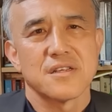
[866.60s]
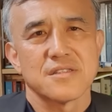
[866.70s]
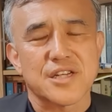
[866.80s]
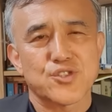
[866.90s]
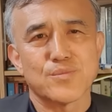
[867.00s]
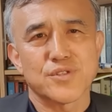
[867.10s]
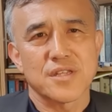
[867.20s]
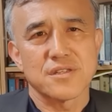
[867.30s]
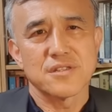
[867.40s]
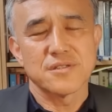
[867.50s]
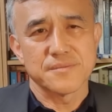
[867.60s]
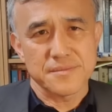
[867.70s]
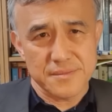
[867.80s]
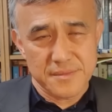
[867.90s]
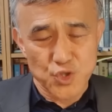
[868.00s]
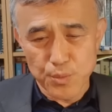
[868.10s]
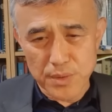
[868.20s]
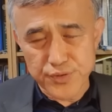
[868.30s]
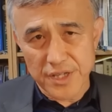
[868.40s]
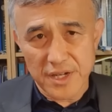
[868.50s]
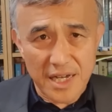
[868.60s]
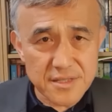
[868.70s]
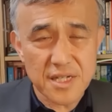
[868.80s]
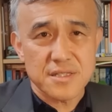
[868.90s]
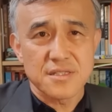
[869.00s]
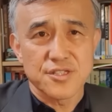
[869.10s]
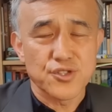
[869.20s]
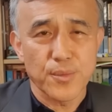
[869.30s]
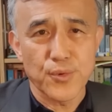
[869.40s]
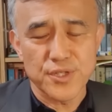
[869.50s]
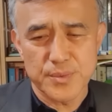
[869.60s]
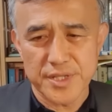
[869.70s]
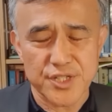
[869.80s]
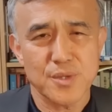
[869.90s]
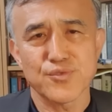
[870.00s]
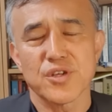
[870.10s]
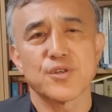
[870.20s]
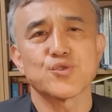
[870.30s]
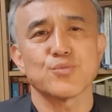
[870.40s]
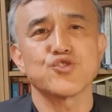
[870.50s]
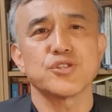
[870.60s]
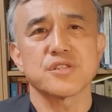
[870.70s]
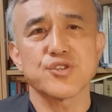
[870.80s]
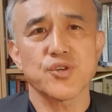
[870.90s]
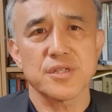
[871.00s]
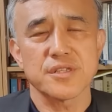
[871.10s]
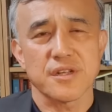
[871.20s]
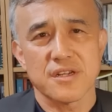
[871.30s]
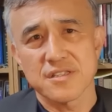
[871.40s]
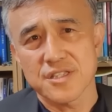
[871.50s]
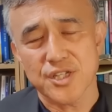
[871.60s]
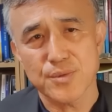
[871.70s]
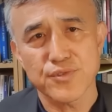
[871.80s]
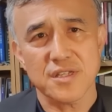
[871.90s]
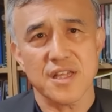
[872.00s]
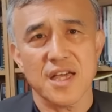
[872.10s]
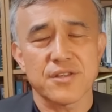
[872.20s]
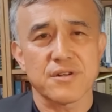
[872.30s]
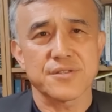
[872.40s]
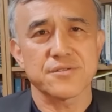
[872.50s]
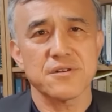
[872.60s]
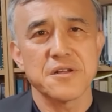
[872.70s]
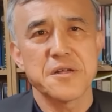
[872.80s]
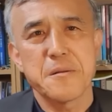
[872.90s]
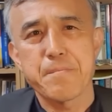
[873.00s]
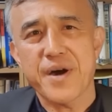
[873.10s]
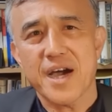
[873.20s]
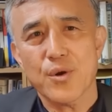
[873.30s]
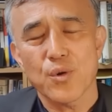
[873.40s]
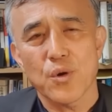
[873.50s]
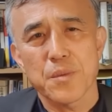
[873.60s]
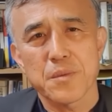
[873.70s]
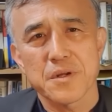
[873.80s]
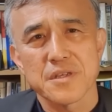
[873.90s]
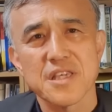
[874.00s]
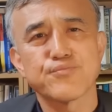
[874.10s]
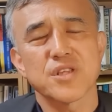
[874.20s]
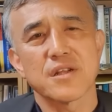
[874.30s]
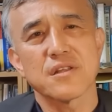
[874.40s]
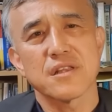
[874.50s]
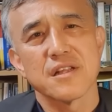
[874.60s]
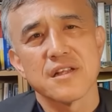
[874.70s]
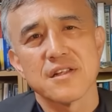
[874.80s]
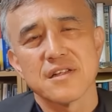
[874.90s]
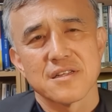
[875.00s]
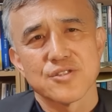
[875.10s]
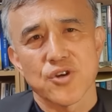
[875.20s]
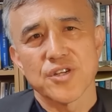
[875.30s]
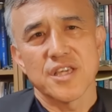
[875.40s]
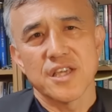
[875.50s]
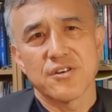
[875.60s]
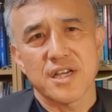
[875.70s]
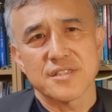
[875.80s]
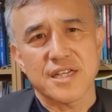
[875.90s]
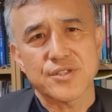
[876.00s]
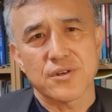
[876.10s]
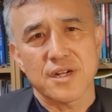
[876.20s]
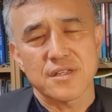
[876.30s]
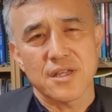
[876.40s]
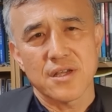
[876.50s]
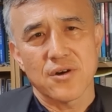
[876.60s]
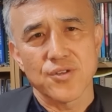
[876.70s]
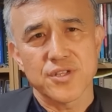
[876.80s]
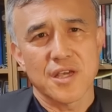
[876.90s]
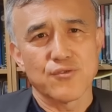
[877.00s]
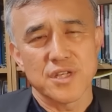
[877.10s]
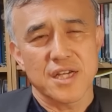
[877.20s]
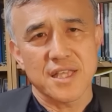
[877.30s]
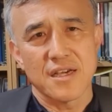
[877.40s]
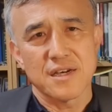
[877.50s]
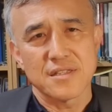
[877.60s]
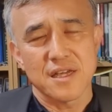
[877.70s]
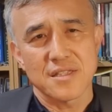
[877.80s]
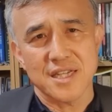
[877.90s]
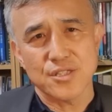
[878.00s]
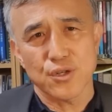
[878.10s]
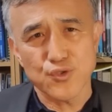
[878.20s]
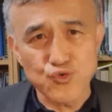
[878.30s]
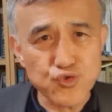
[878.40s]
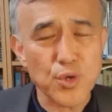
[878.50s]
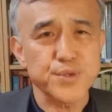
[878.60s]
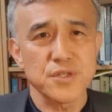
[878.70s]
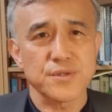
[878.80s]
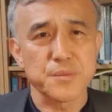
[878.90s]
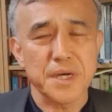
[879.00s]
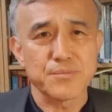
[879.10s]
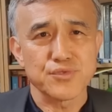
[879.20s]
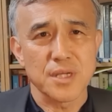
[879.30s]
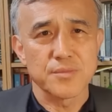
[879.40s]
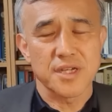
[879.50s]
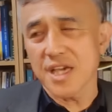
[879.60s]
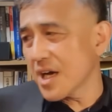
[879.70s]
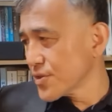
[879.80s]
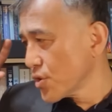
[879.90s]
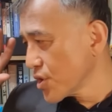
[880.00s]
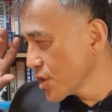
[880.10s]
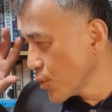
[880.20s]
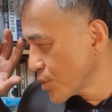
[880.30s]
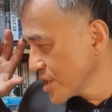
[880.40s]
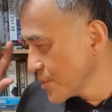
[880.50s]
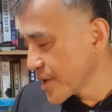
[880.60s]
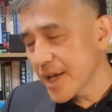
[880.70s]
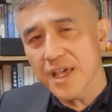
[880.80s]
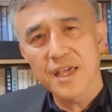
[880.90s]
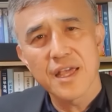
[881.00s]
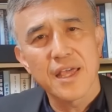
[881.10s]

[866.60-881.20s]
작전 부대들은 정보부대들은 항상 지켜보고 있지만 작전부대는 좀 쉴 때 쉬어야 되잖아요. 그때 작전부대가 딱 일어나서 바로 이 부대는 적이 이러한 작전을 할 때 어떻게 우리가 대응한다는 작전을 수도 없이 연습한 부대입니다. 야, 너희 이번에